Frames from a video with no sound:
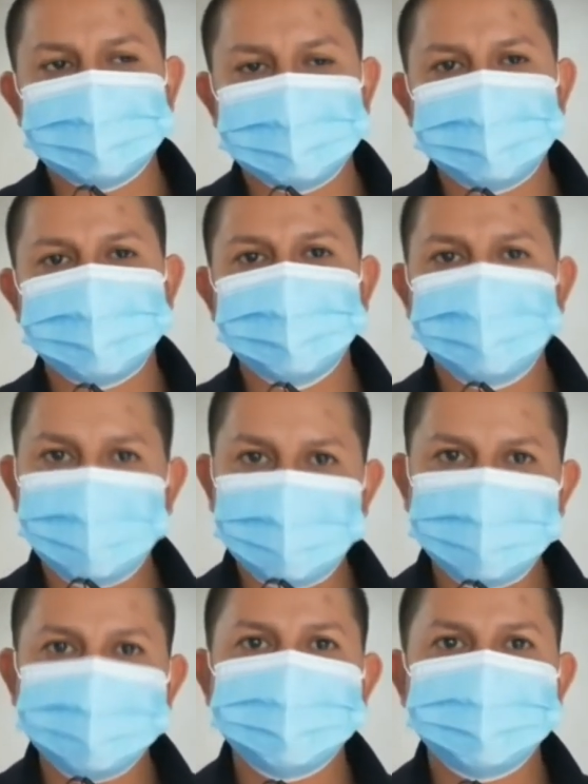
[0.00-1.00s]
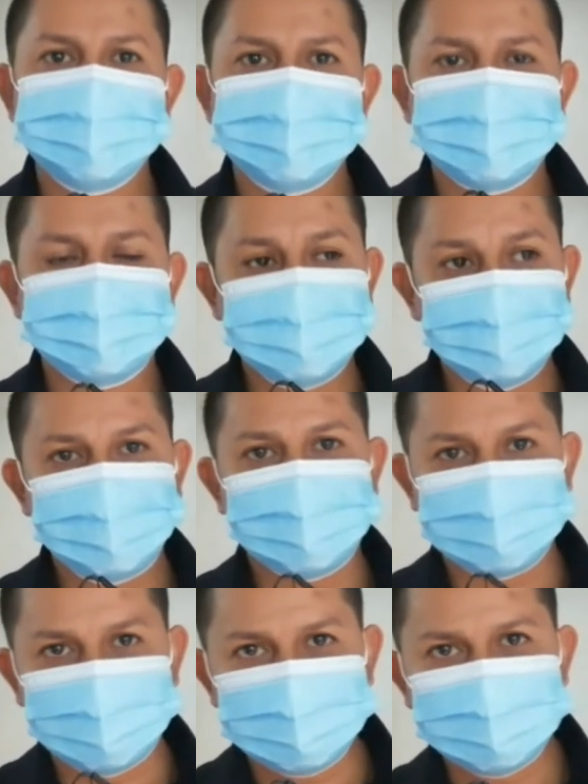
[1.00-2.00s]
también mujeres. Es
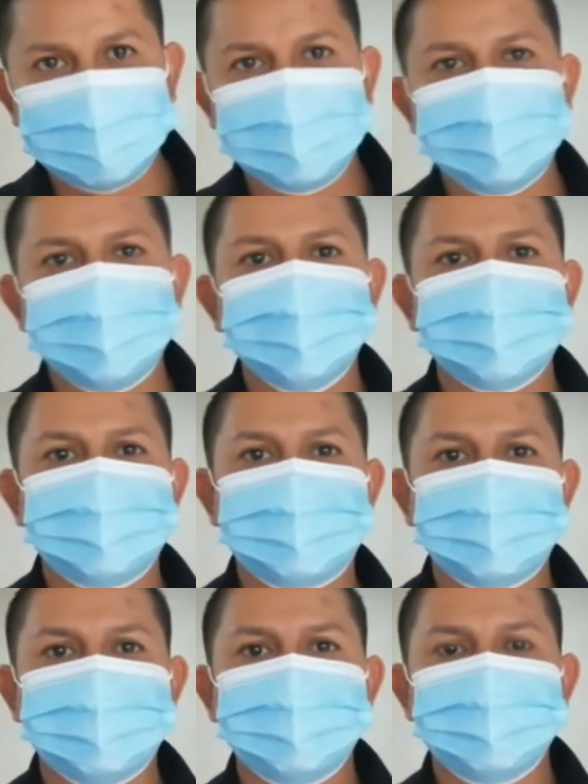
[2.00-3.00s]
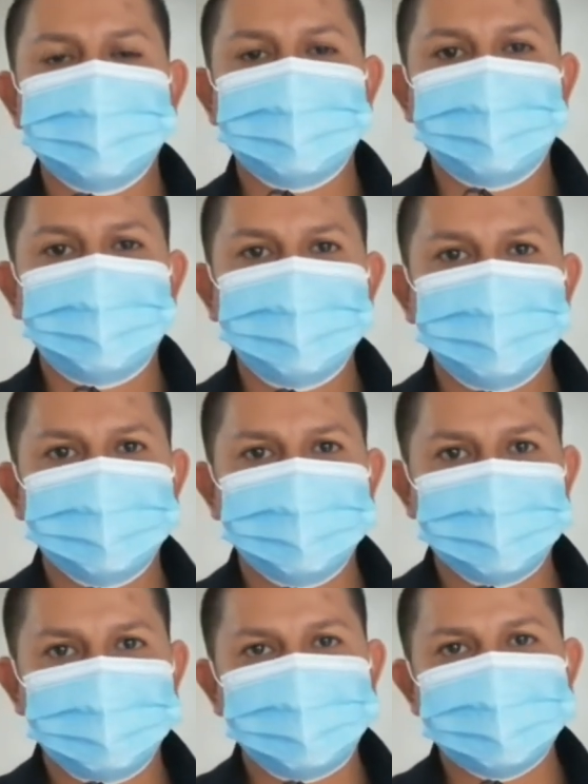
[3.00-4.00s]
importante también contar en el área
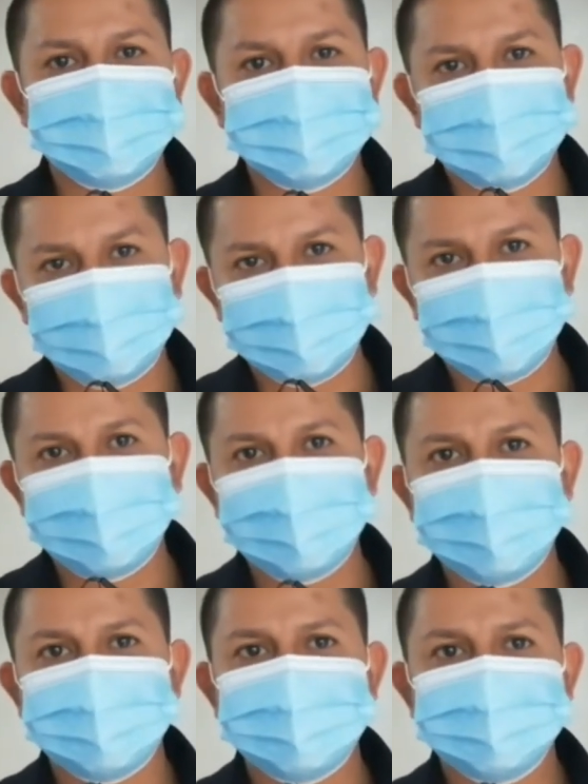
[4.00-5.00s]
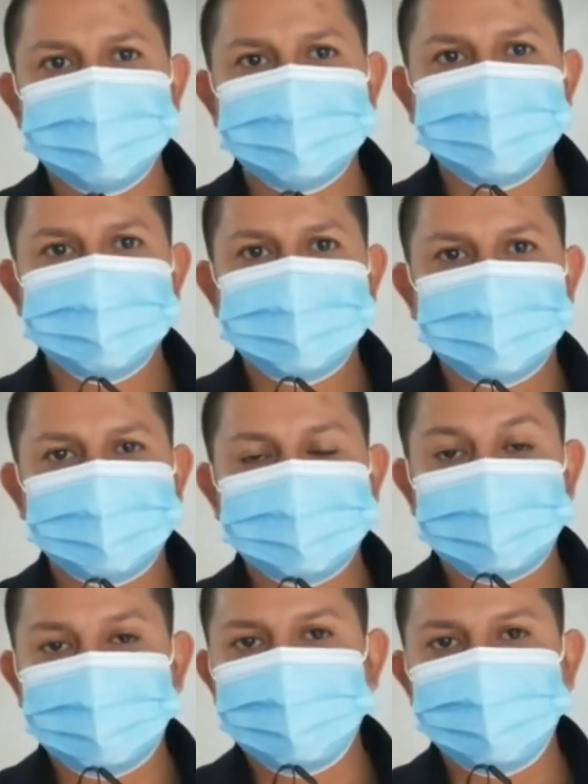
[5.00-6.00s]
con la presencia femenina, ya que el
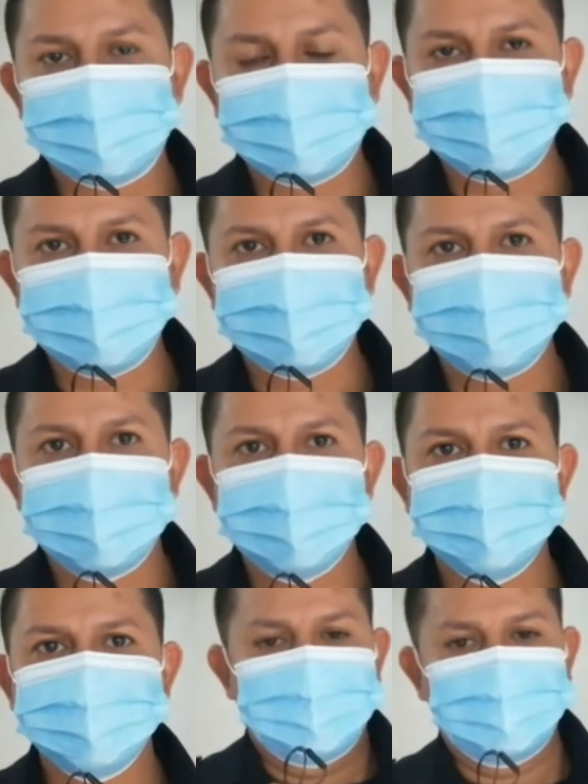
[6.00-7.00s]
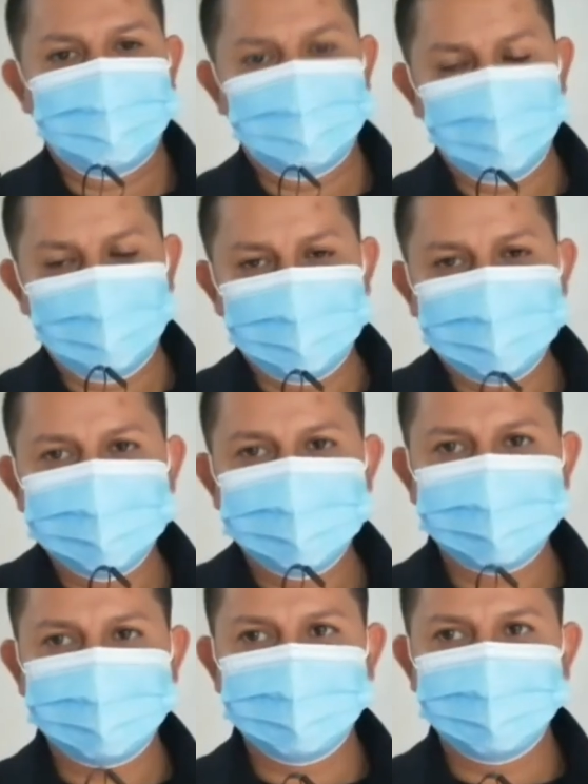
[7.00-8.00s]
trabajo lo requiere. Bueno,
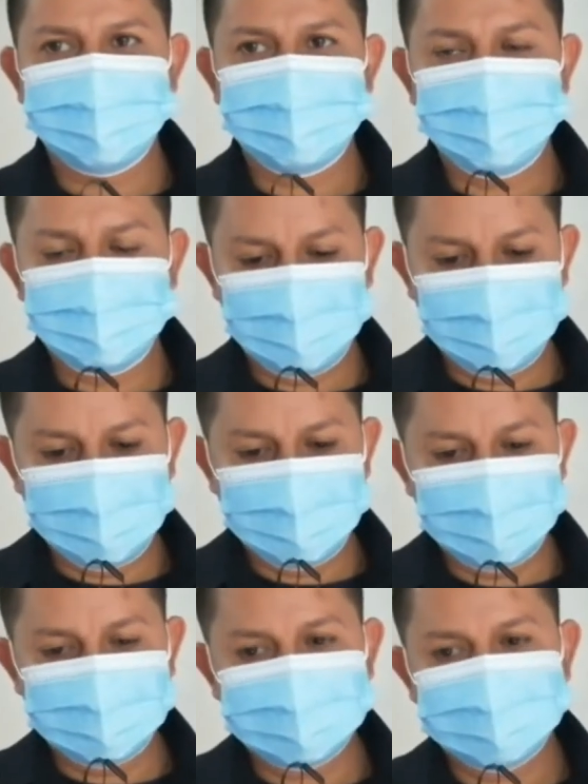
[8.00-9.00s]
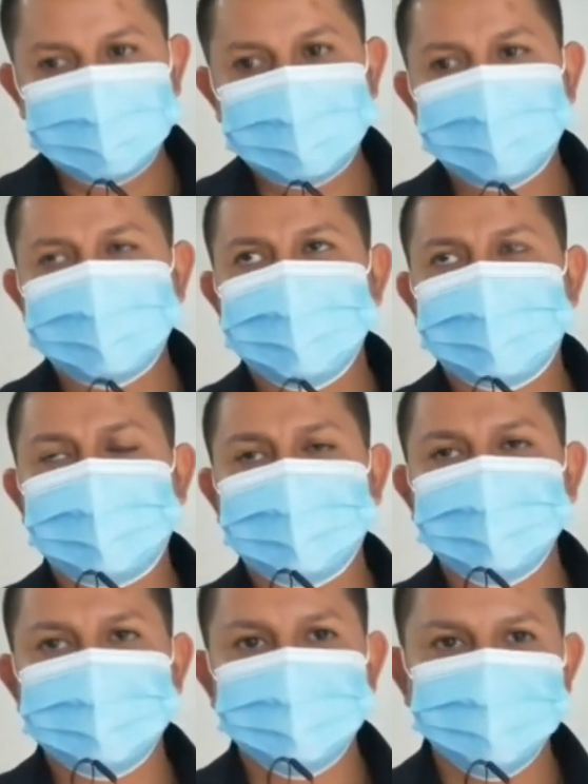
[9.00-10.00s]
los
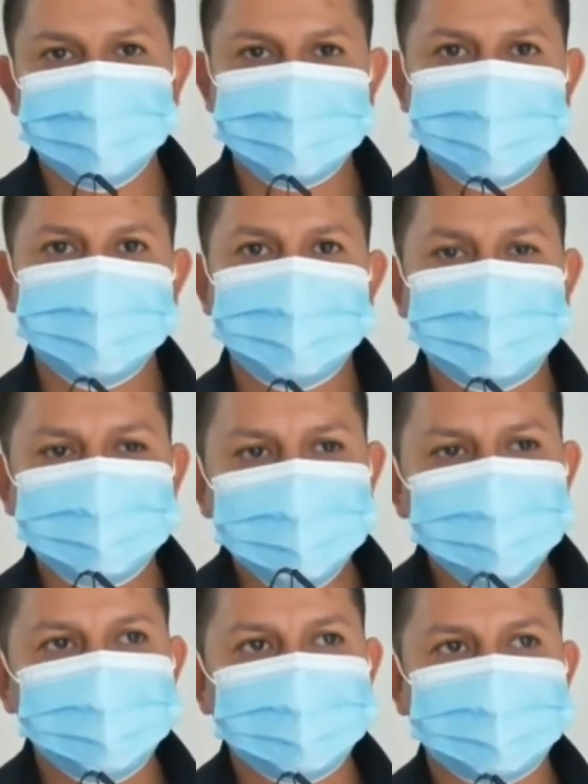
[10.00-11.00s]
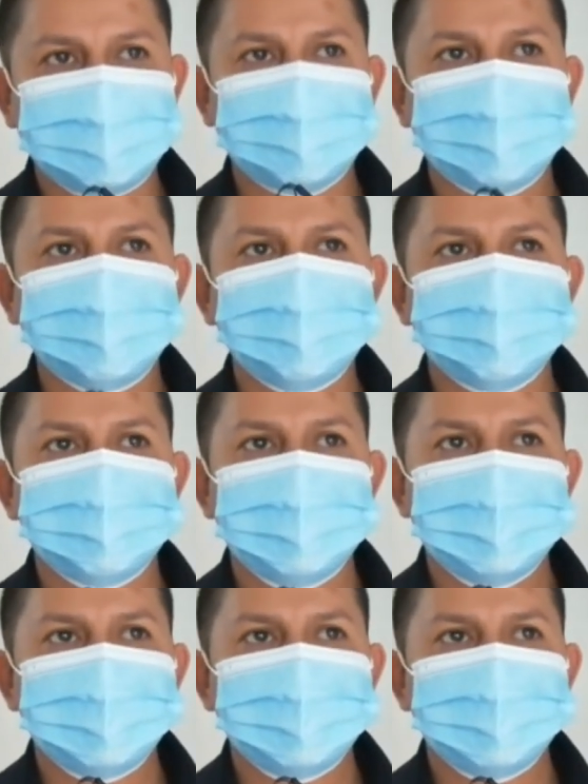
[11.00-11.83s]
requisitos más importantes